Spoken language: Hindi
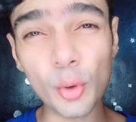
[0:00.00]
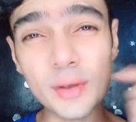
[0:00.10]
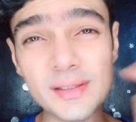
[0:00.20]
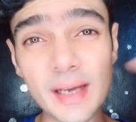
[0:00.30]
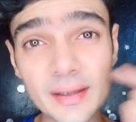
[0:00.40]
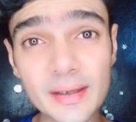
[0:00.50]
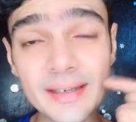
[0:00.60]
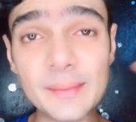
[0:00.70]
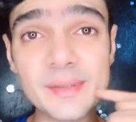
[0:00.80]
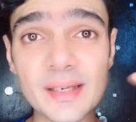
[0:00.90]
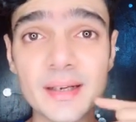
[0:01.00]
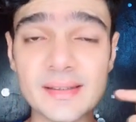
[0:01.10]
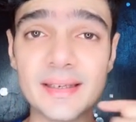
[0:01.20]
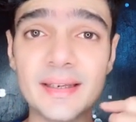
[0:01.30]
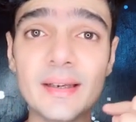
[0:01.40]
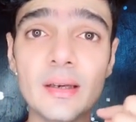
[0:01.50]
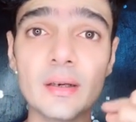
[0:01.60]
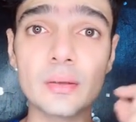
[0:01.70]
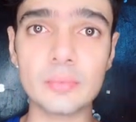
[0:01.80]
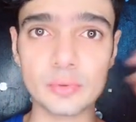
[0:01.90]
बहुत ज़्यादा डीप स्कार्स नहीं है
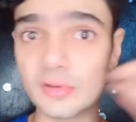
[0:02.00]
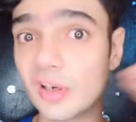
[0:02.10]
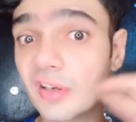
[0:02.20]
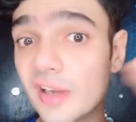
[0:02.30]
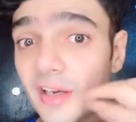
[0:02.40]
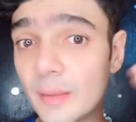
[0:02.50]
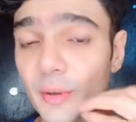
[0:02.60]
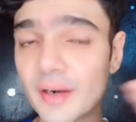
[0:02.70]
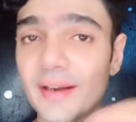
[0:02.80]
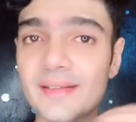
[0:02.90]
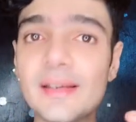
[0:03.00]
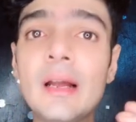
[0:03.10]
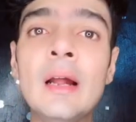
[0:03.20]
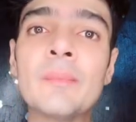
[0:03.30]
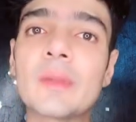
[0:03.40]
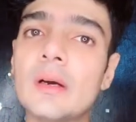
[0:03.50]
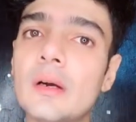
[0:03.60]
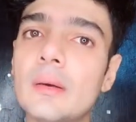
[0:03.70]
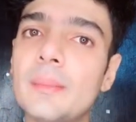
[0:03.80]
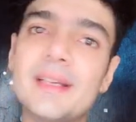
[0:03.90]
अगर गड्ढे नहीं पड़ रहे ऐसे
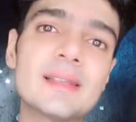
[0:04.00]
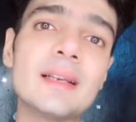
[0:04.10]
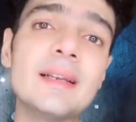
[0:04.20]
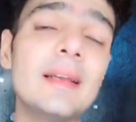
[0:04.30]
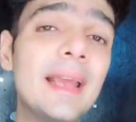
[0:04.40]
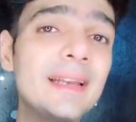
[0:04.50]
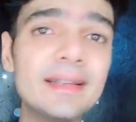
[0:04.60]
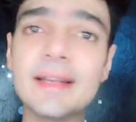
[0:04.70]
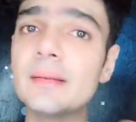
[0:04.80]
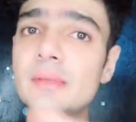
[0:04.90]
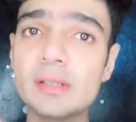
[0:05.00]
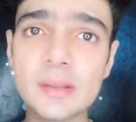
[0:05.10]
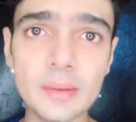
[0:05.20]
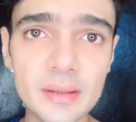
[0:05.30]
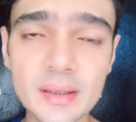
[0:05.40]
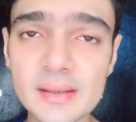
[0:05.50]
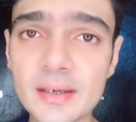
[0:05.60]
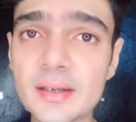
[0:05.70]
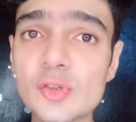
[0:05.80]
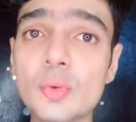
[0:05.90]
बेसिकली एनी थिंग जैसे इतने
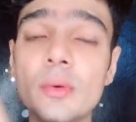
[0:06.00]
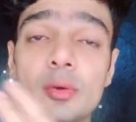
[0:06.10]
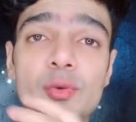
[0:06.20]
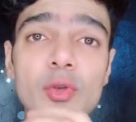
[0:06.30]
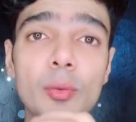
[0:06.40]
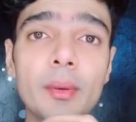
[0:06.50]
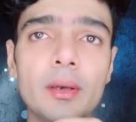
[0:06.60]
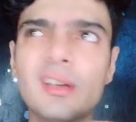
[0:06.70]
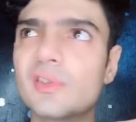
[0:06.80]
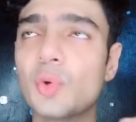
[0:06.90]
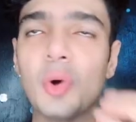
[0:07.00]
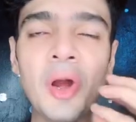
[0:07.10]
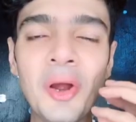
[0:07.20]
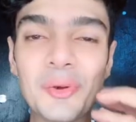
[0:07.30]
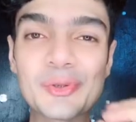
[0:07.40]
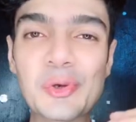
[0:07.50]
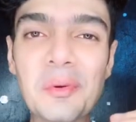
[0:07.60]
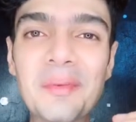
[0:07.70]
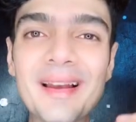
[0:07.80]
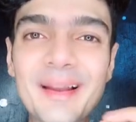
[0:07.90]
सारे निस्को नुस्खों में नुस्को
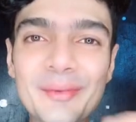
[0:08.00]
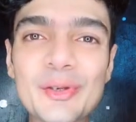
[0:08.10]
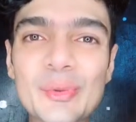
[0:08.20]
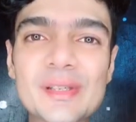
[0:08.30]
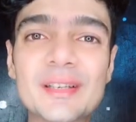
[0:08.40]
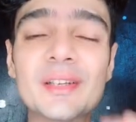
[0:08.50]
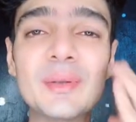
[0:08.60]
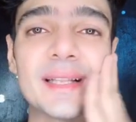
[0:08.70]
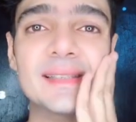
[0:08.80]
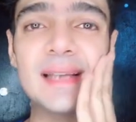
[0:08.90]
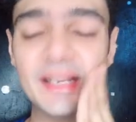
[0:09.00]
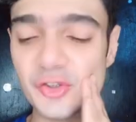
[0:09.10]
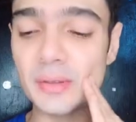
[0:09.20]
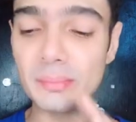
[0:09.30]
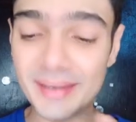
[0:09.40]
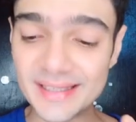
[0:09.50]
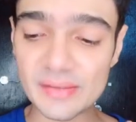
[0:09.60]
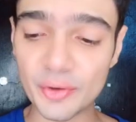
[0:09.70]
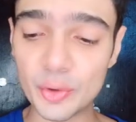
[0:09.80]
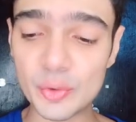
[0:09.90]
नुस्को में मैं लेमन यूज़ करता हूँ दैट्स अ नेचुरल
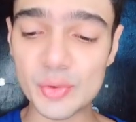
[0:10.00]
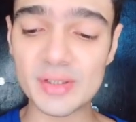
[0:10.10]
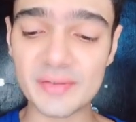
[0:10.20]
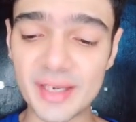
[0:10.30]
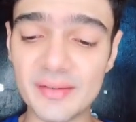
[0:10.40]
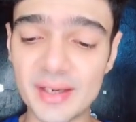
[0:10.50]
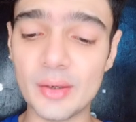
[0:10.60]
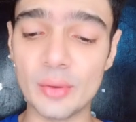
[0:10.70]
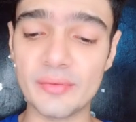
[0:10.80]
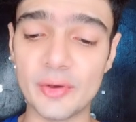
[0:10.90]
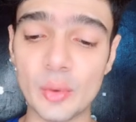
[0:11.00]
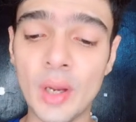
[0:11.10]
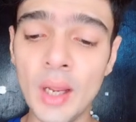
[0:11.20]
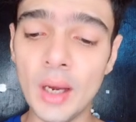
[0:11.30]
ब्लीच फॉर यू सो इज़ वेरी वेरी गुड फॉर यू